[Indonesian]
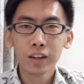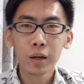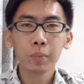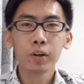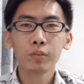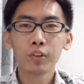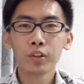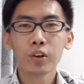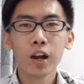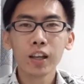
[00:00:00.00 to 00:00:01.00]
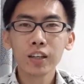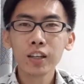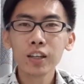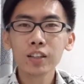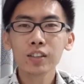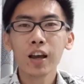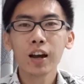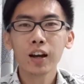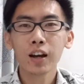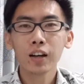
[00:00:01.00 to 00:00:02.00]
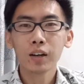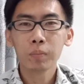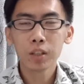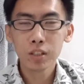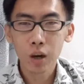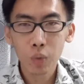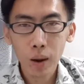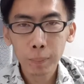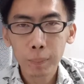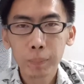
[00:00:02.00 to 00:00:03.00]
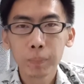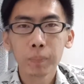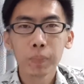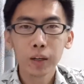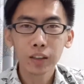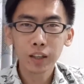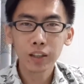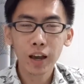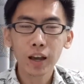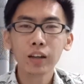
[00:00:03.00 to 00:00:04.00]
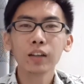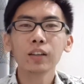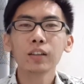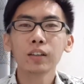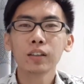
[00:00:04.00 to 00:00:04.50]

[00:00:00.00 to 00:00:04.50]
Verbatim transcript: Nah, pada video kali ini saya akan menjawab pertanyaan